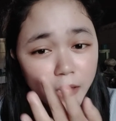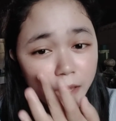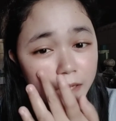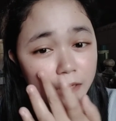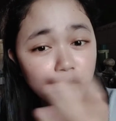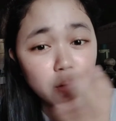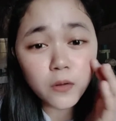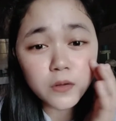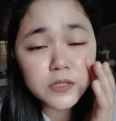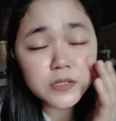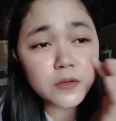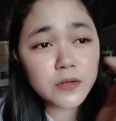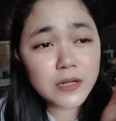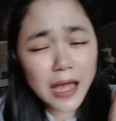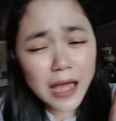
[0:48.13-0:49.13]
and also
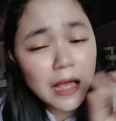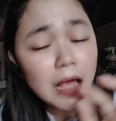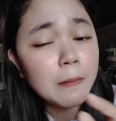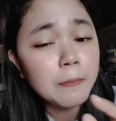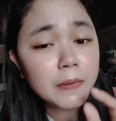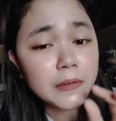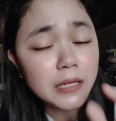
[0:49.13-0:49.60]
nakakap-